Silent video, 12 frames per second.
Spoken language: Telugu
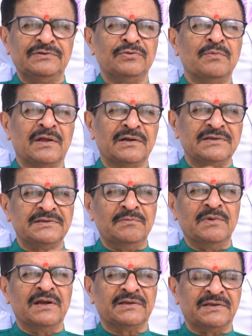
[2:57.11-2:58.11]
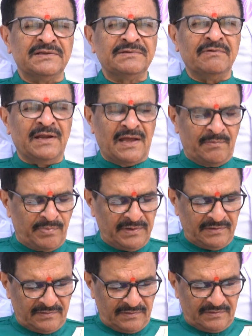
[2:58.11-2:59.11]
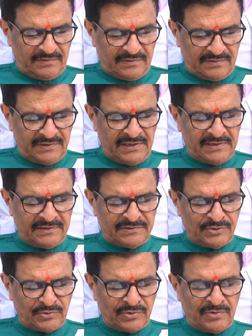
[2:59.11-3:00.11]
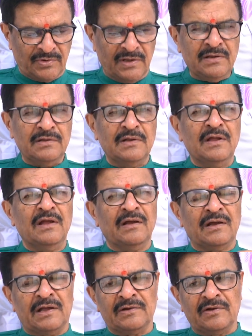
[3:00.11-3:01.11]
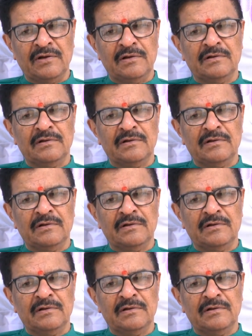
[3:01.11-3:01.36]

సుమారుగా సిమిలర్ థింగ్స్ విల్ హ్యాపెన్ దీని చుట్టూ కూడా కనుక